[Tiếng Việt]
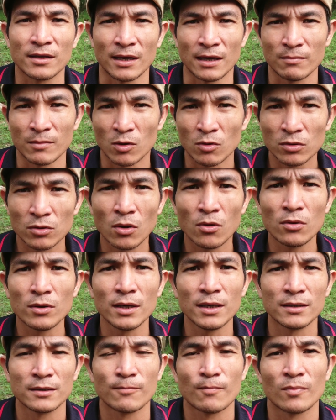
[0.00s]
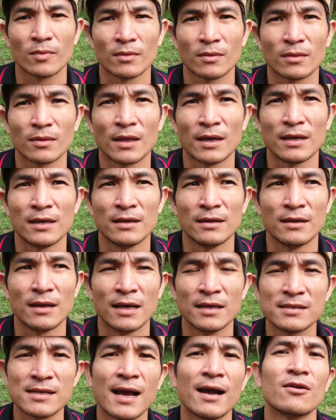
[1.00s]
cái chuyện mà uống thuốc á thì
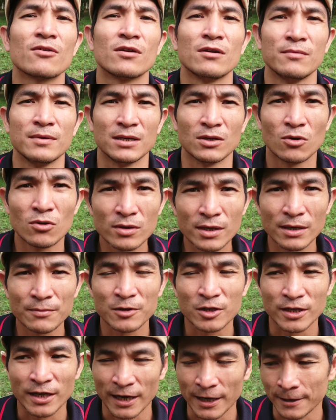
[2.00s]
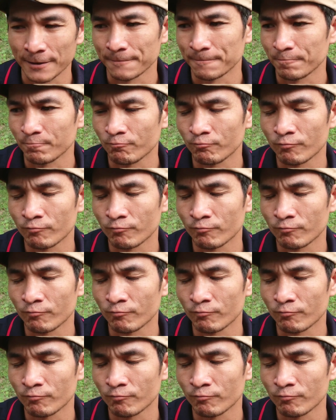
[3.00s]
để sau rồi mình uống ha mọi người ha